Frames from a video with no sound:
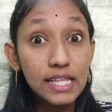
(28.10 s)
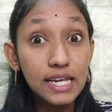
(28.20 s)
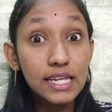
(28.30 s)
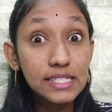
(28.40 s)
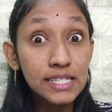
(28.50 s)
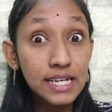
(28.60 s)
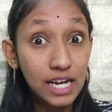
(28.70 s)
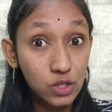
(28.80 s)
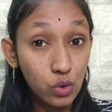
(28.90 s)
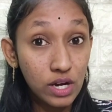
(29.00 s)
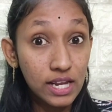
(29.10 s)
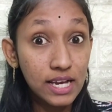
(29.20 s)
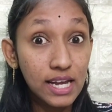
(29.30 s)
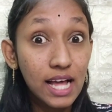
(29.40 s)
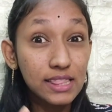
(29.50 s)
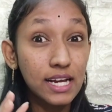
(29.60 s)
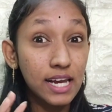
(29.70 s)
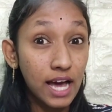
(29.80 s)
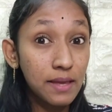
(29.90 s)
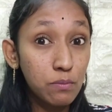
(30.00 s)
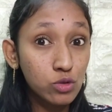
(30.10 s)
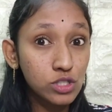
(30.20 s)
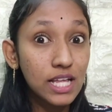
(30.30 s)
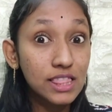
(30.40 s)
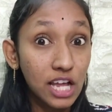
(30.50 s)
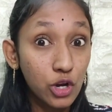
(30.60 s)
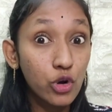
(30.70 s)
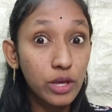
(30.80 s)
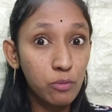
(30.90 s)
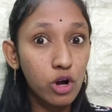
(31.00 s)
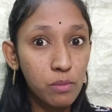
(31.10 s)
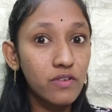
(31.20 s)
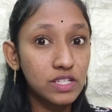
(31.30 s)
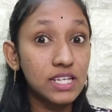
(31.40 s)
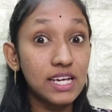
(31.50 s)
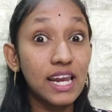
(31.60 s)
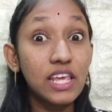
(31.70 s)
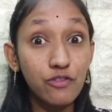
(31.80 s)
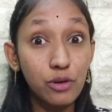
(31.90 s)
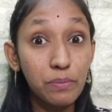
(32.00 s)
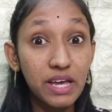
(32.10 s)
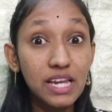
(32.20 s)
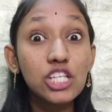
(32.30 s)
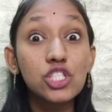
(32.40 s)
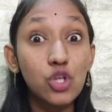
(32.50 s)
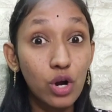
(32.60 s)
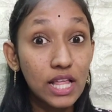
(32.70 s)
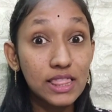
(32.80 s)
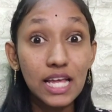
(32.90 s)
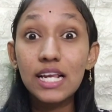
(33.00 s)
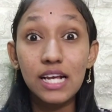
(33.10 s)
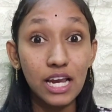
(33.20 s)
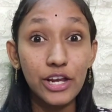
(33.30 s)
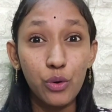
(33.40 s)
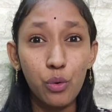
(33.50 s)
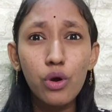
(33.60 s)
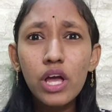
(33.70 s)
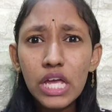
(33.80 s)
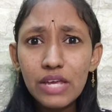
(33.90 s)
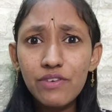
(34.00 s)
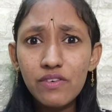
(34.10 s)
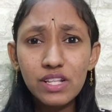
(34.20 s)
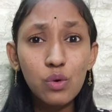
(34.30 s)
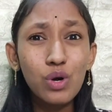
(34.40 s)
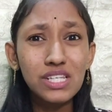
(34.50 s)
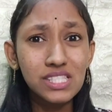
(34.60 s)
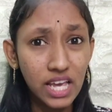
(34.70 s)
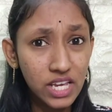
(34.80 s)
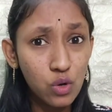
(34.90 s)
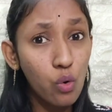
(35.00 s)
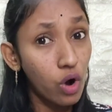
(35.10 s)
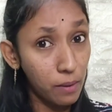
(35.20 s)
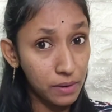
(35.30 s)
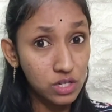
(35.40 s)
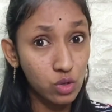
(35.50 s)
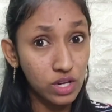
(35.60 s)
இந்த டிஸ்னி கத்தோனில் இருக்கிற அந்த நாய் மூஞ்ச தன்னுடைய முகமாக வச்சிருக்கிற இவர் பேர் ஜோனத்தன் கலிண்டோ இவர் வந்து ஒரு சைக்கோ அப்படின்னு